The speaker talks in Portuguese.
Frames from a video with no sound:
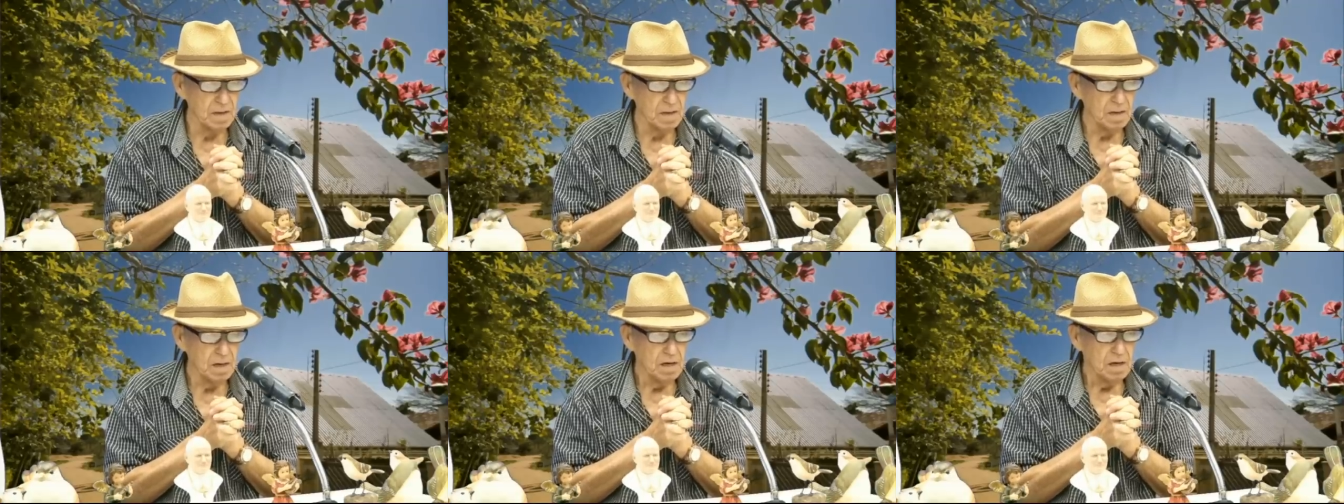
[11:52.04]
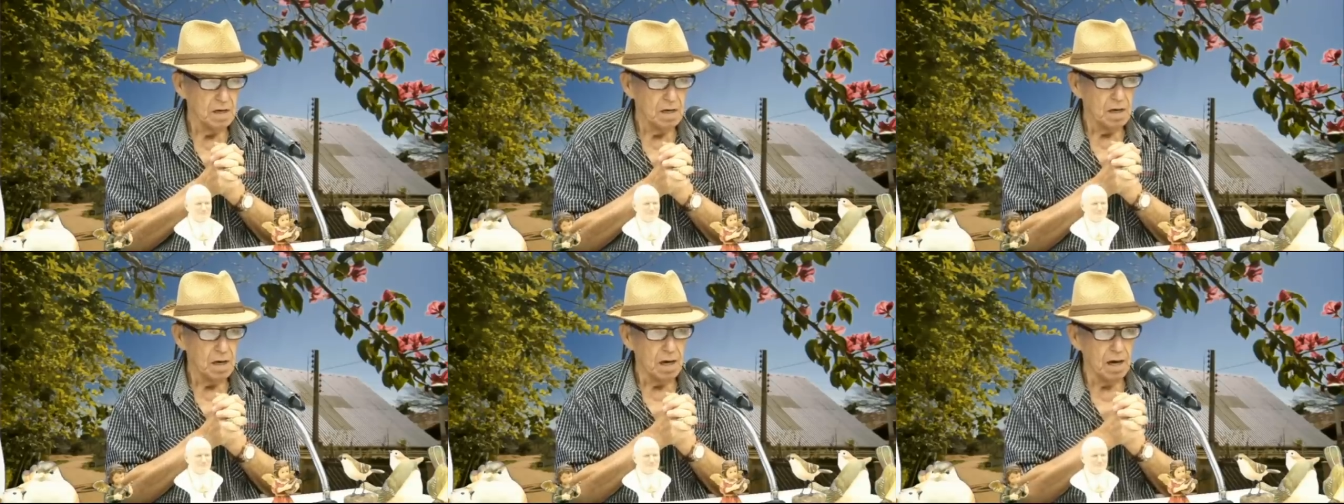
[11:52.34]

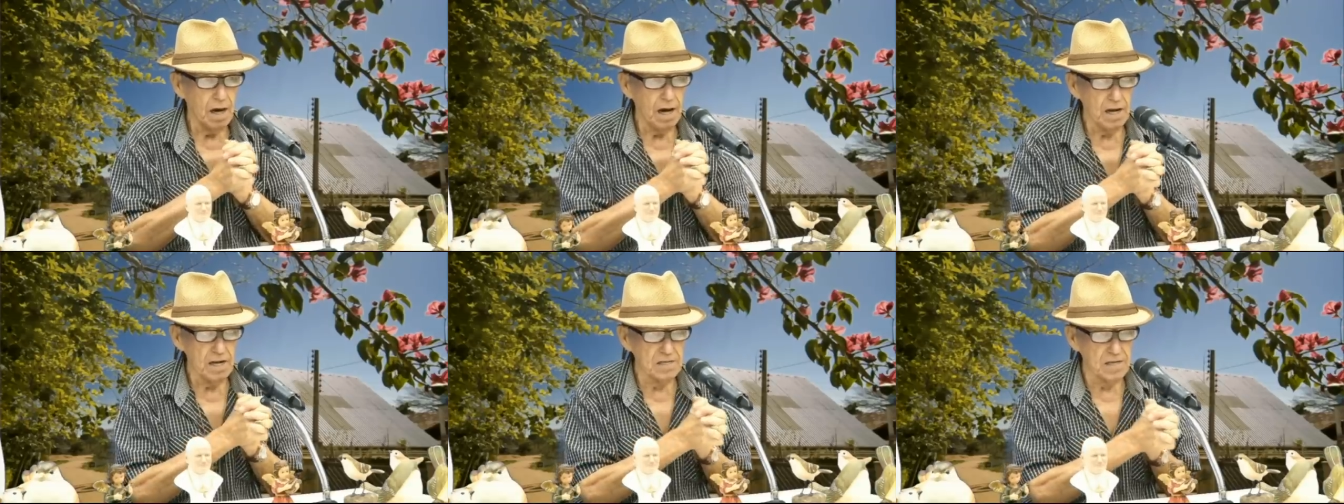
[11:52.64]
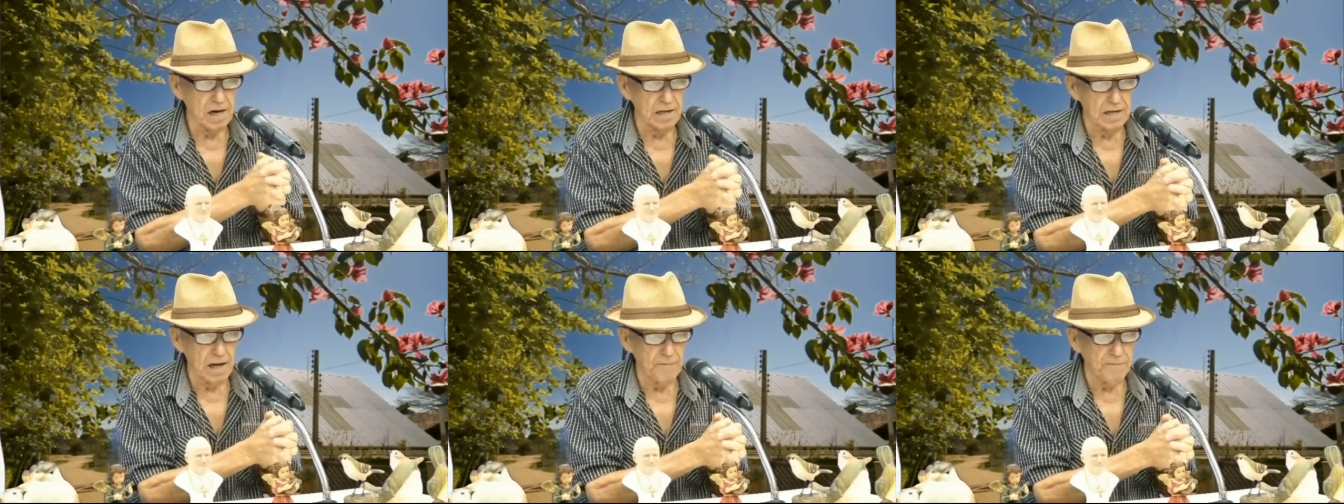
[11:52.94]
entra na
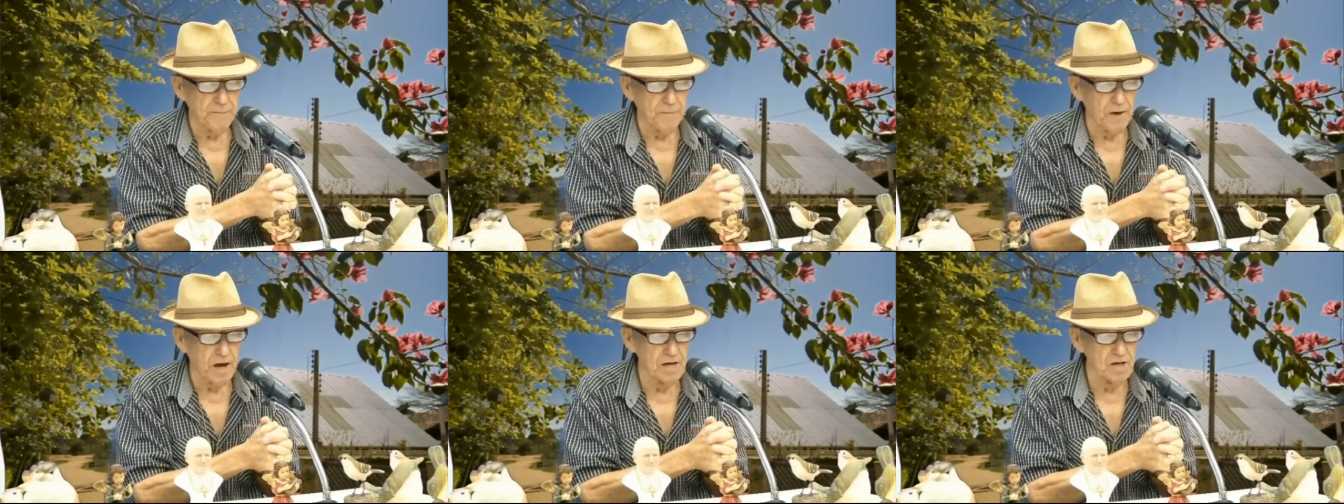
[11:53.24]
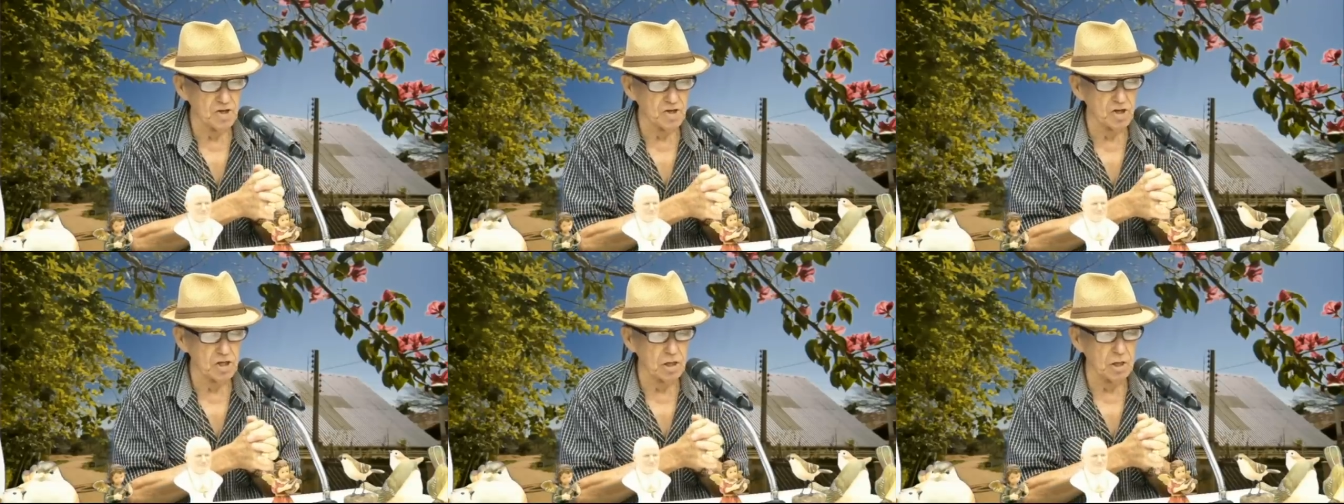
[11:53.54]
frente
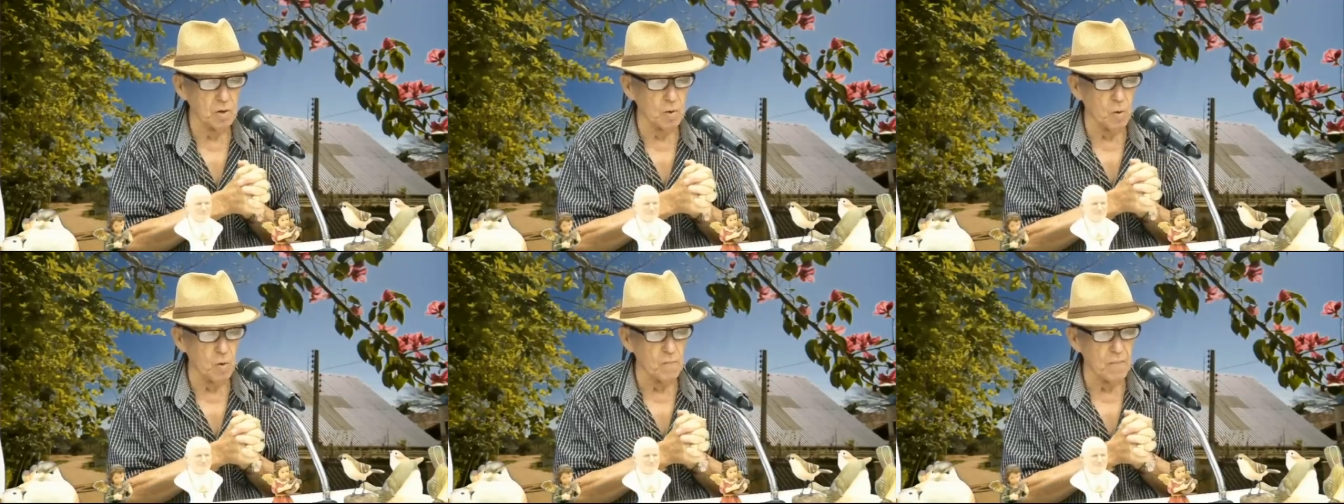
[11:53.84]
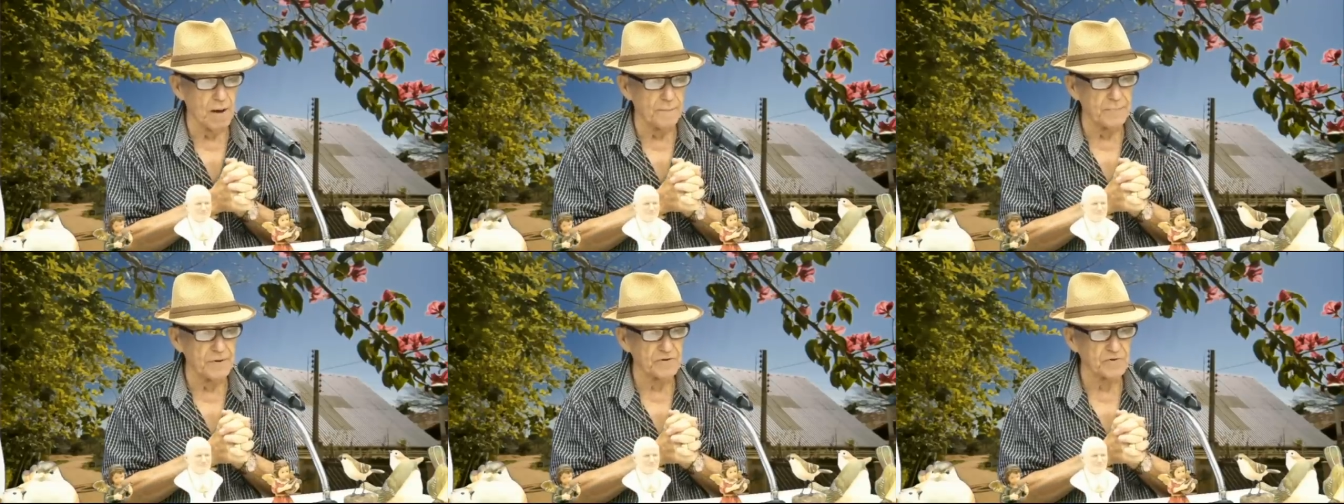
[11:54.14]
uma
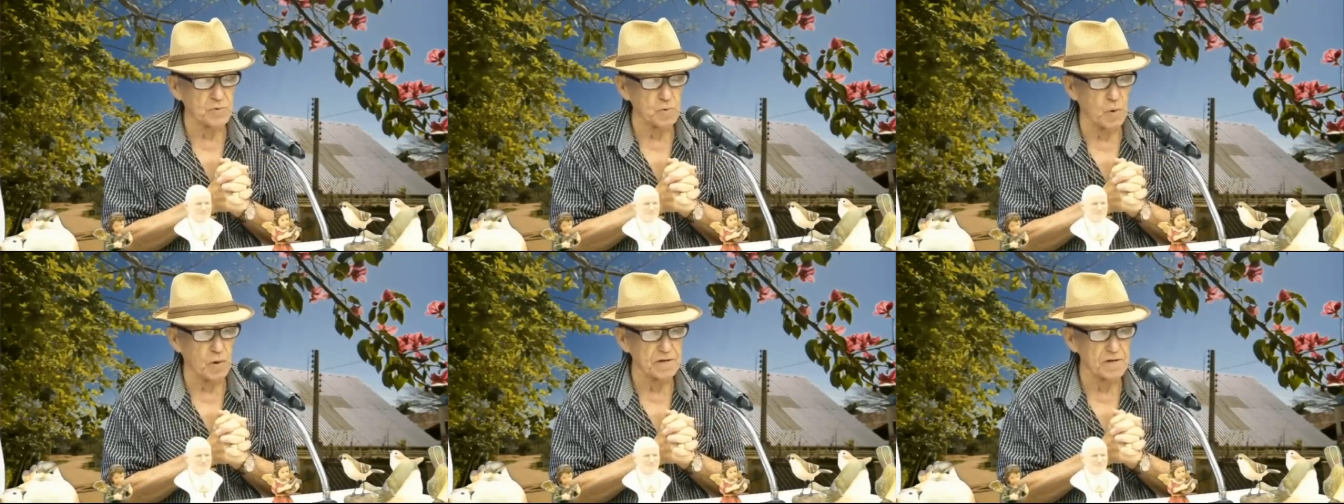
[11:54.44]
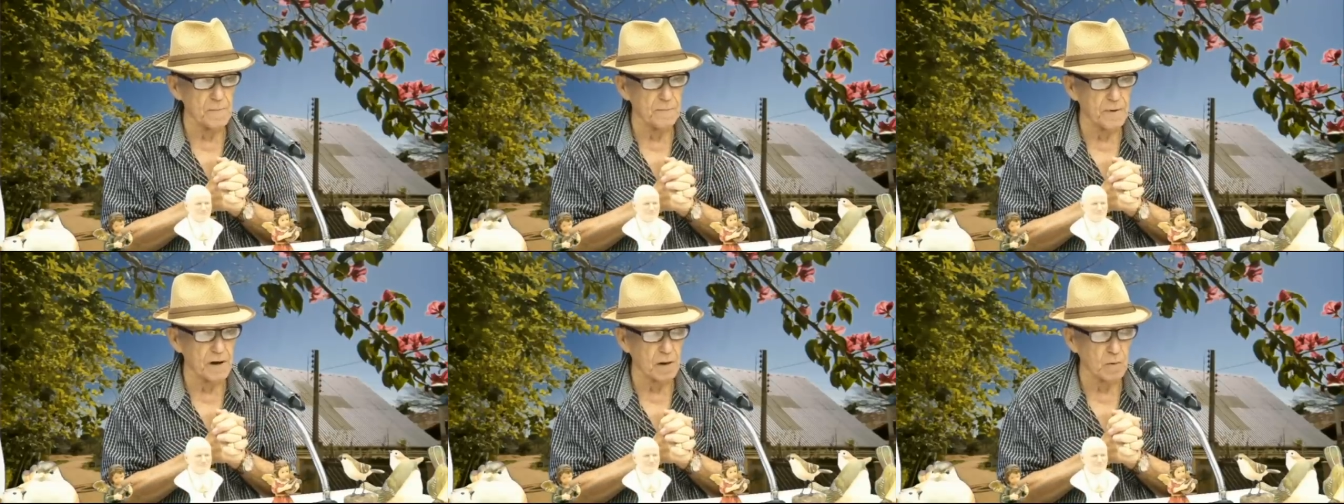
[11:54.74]
pessoa de
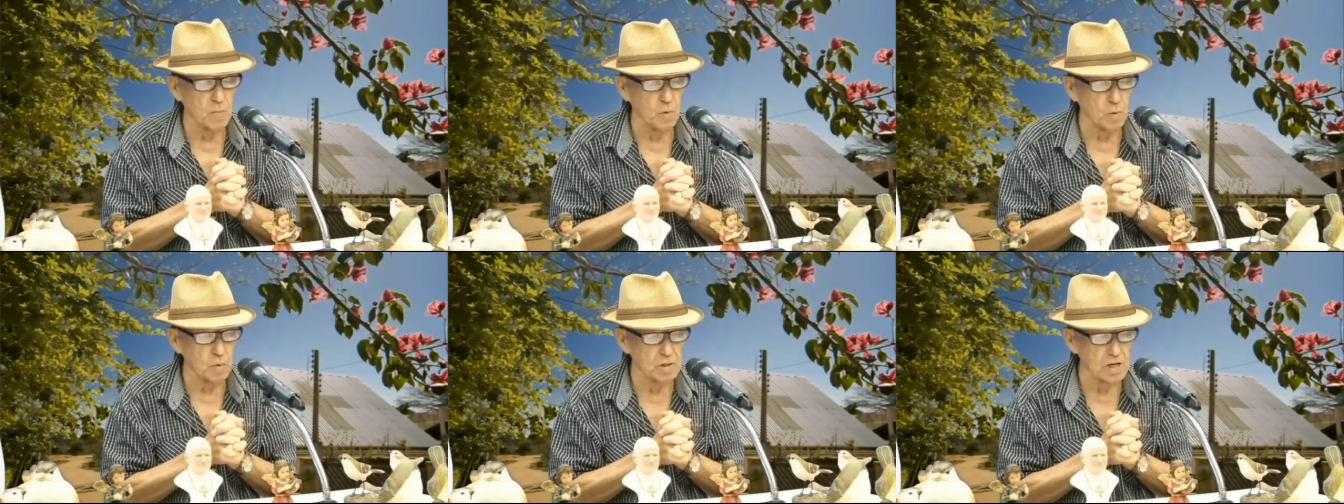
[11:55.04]
bermuda